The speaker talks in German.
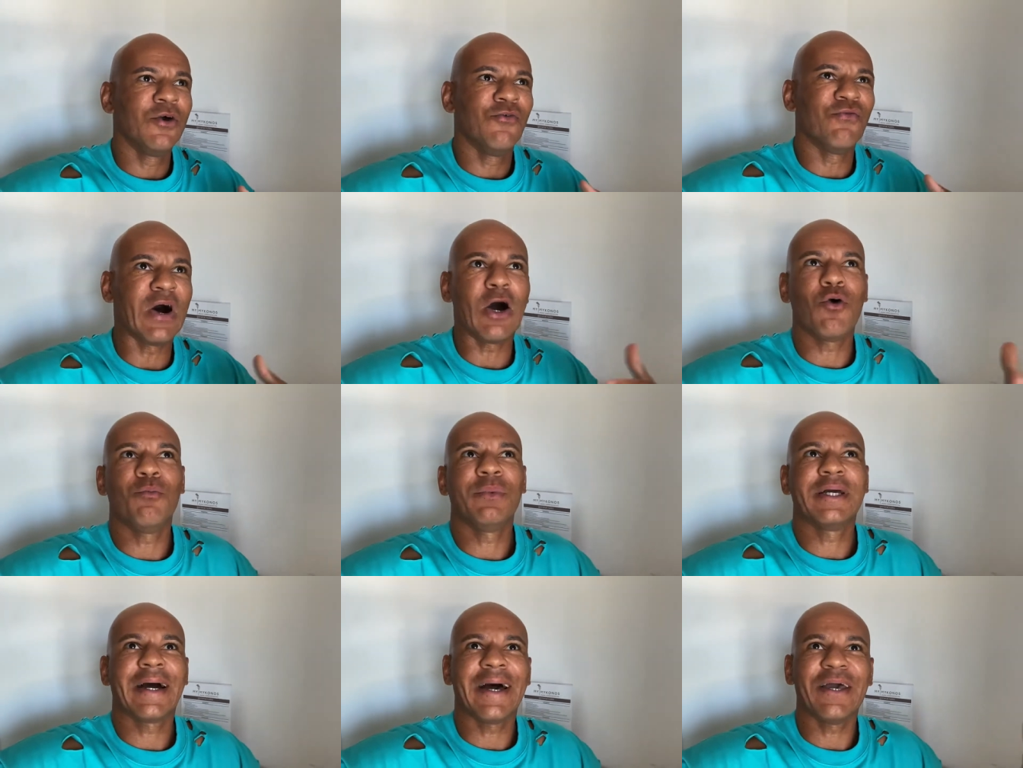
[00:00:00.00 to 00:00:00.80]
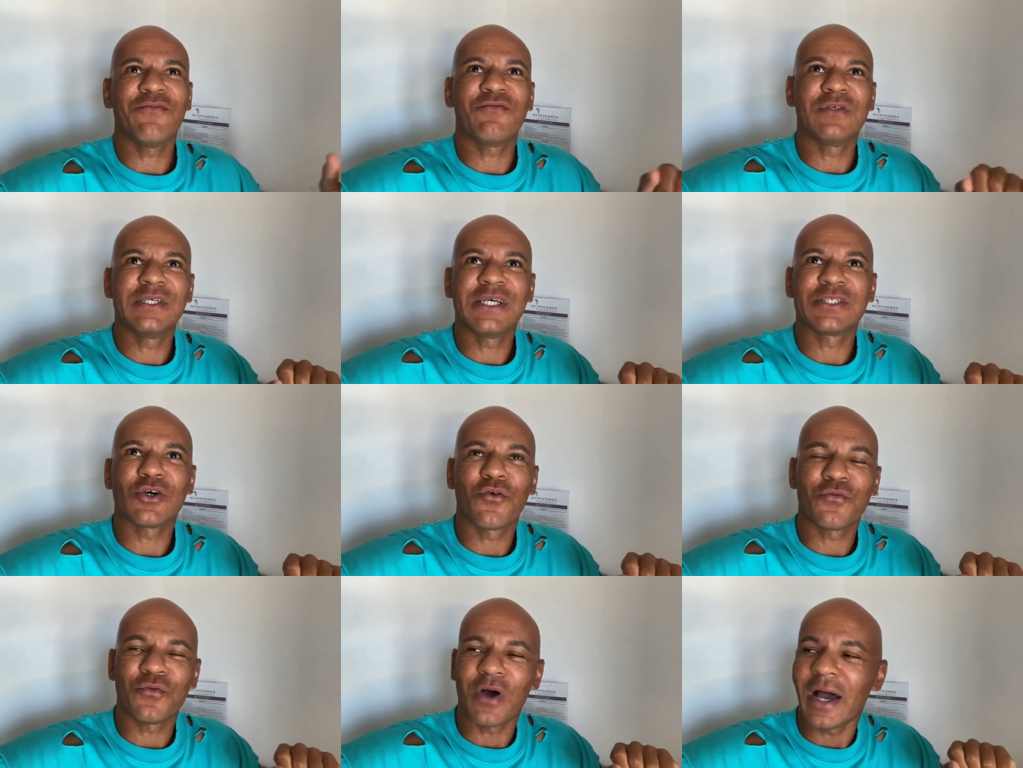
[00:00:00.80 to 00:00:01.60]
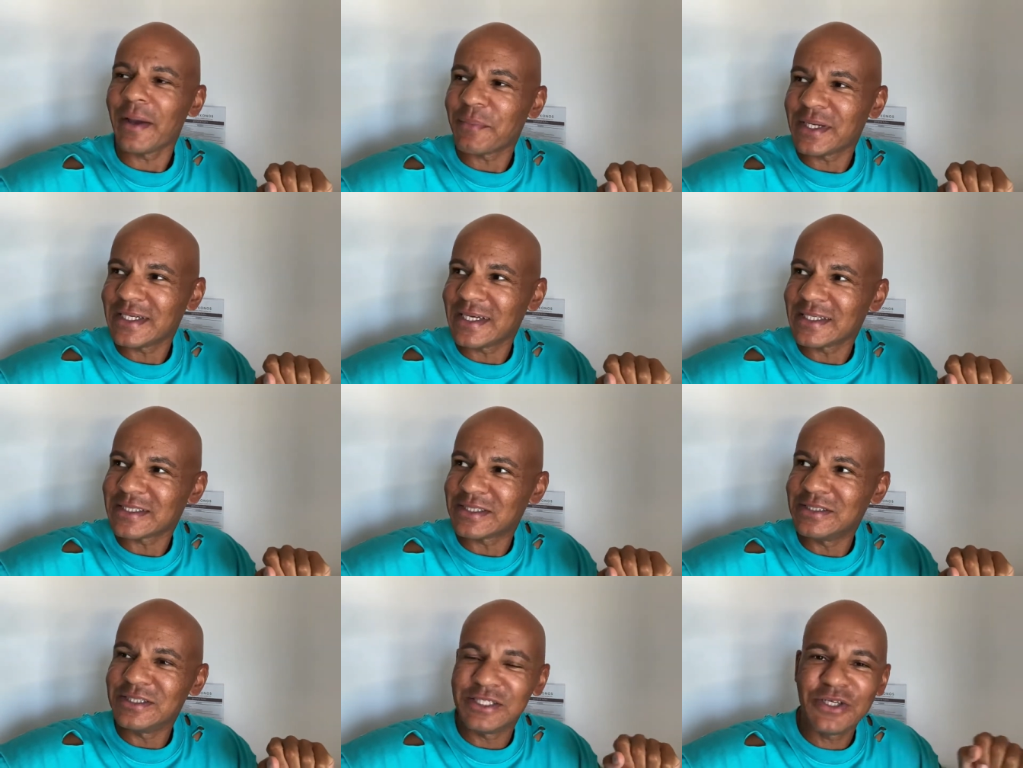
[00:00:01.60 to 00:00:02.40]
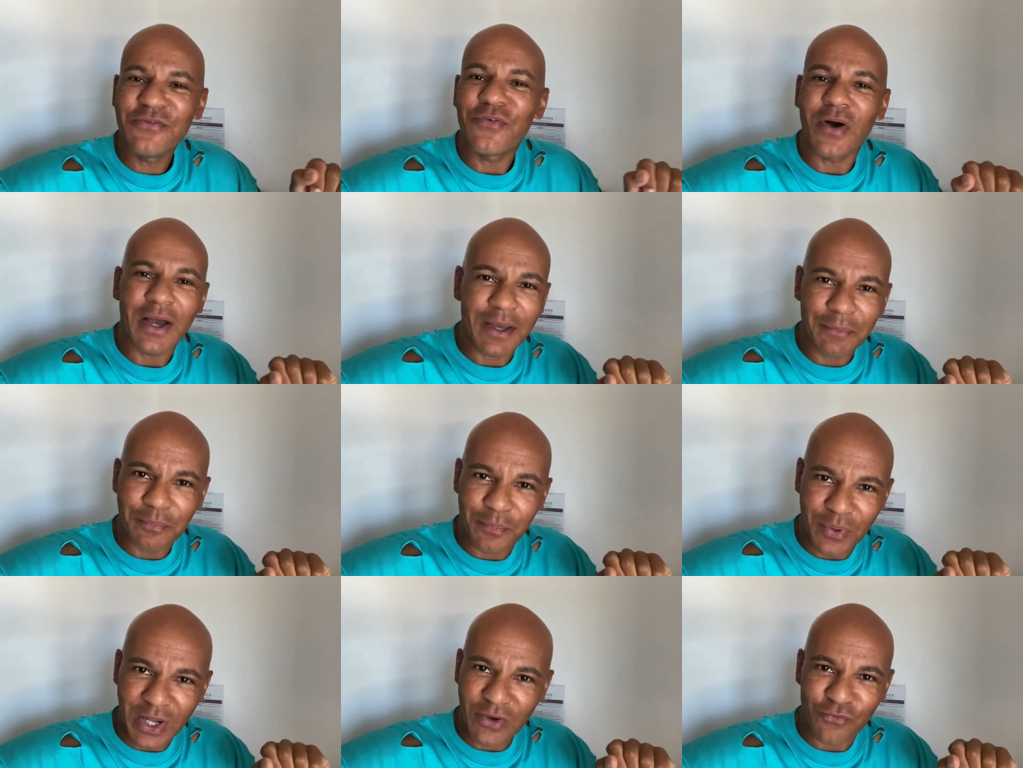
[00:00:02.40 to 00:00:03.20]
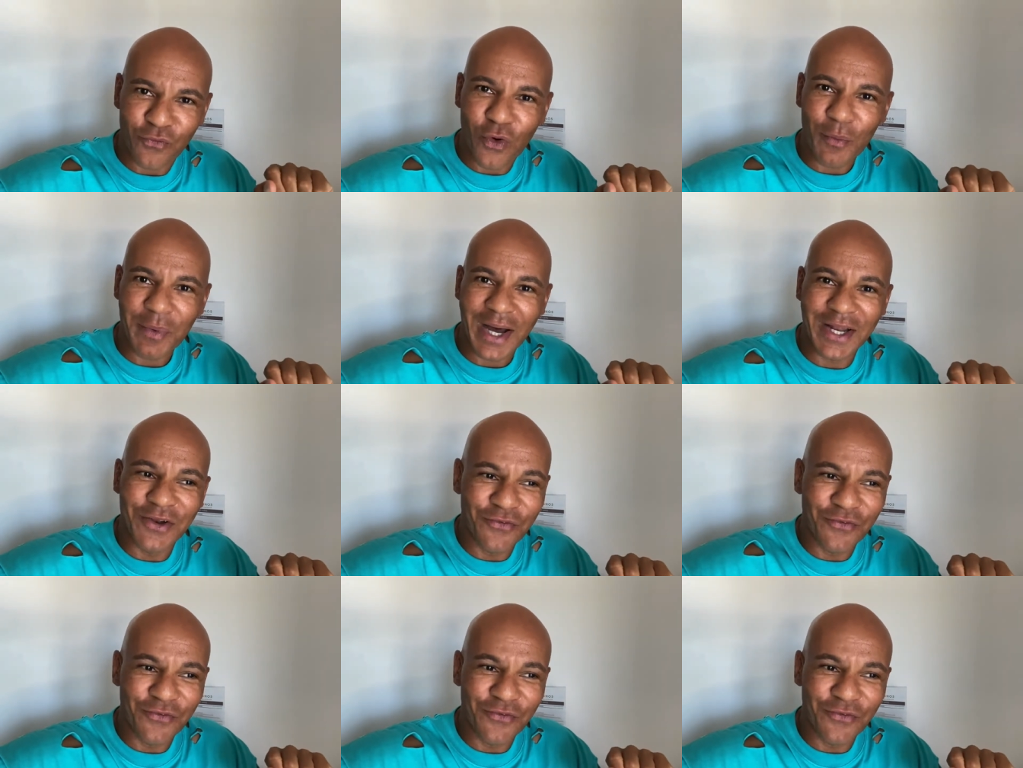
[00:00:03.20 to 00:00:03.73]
Warum greifen sie jetzt auf einmal die ganzen DeFi-Plattformen an?